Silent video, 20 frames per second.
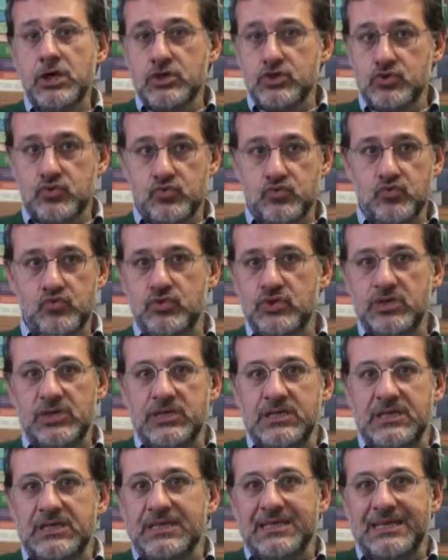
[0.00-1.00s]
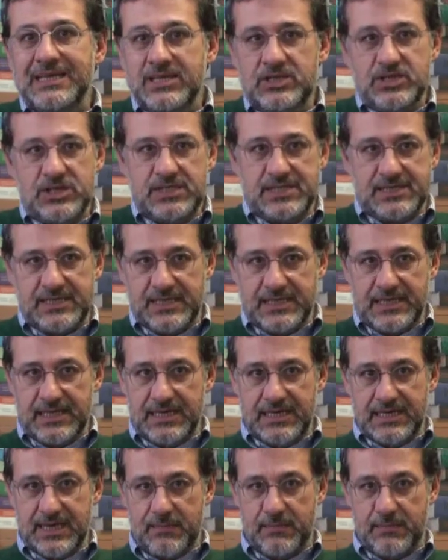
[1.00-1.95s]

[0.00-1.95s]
su tutti i registri delle